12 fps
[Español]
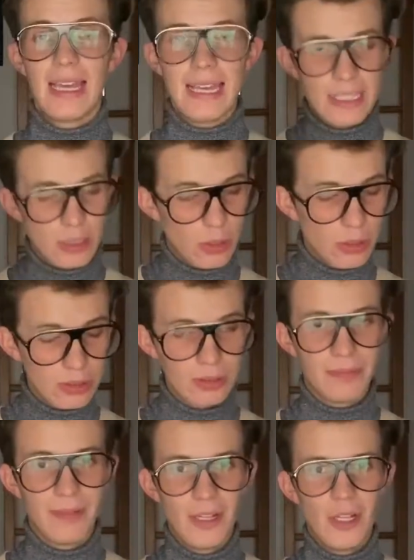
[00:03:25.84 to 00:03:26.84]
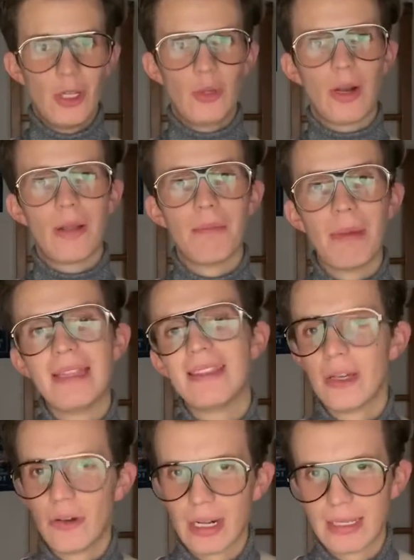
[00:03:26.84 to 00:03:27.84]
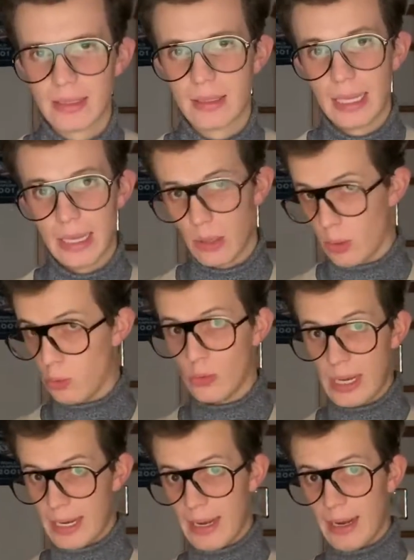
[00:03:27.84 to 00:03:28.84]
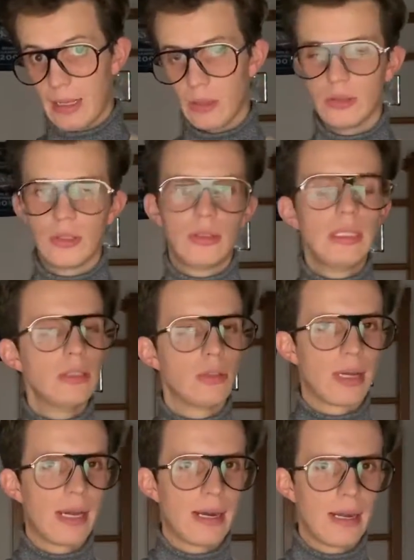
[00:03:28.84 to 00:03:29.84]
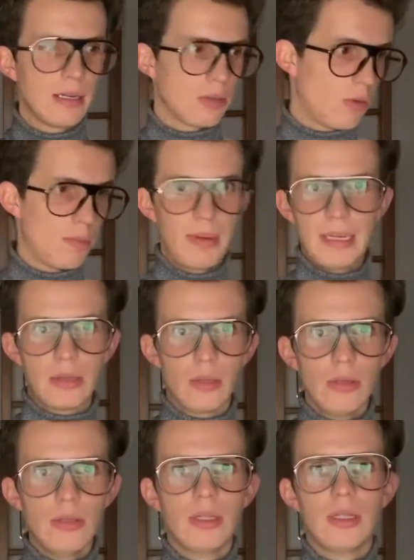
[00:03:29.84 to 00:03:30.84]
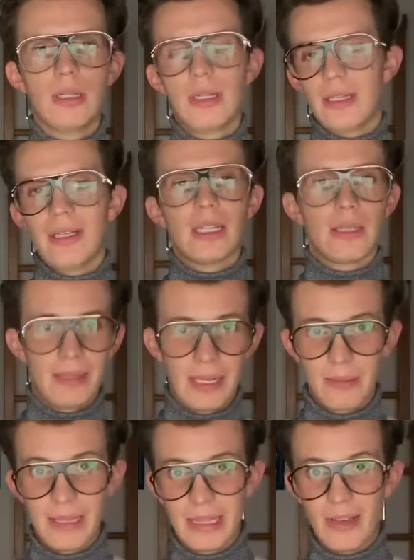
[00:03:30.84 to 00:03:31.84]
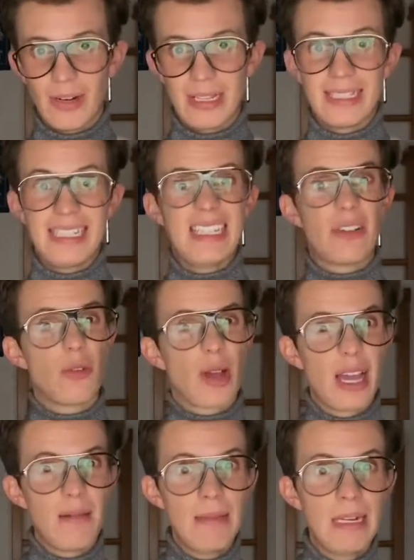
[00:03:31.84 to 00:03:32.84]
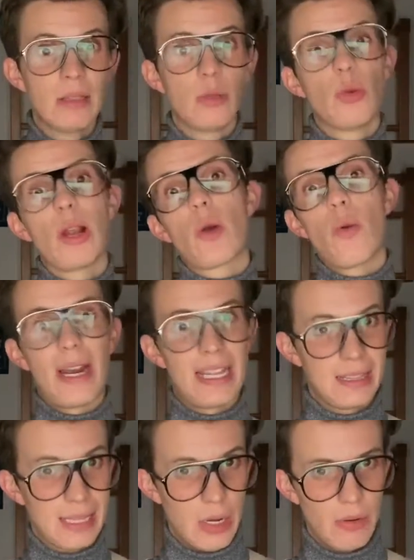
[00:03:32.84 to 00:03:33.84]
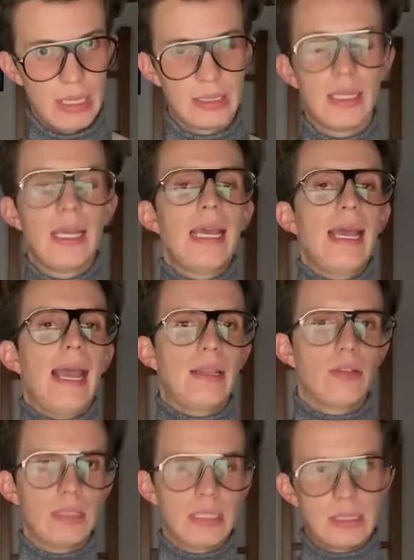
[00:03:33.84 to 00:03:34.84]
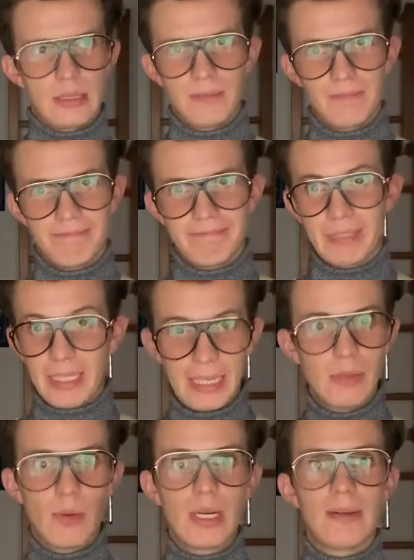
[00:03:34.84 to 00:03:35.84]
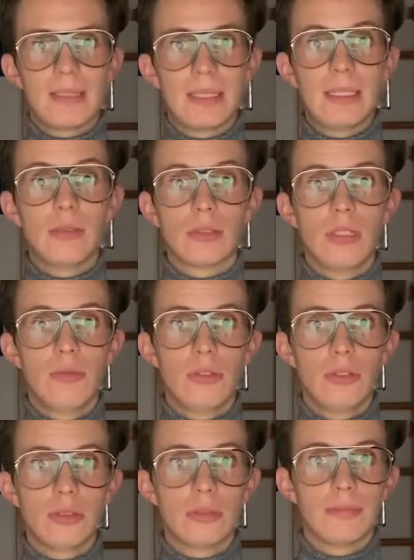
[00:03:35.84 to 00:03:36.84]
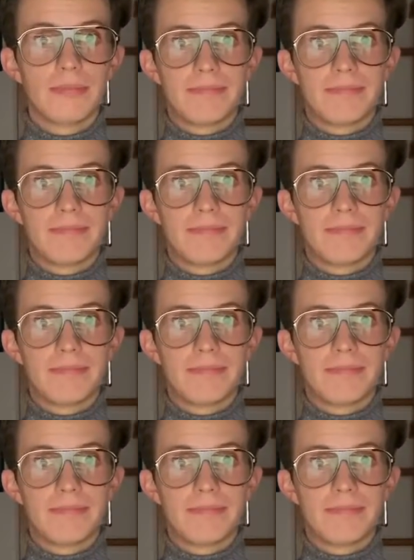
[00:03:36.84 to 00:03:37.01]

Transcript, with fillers: Estos duran 20 horas de una carga. Entonces, ustedes lo cargan completo, te va a dar 20 horas. Y con cable te dura 40 horas. Entonces, tienen buena batería en los audífonos?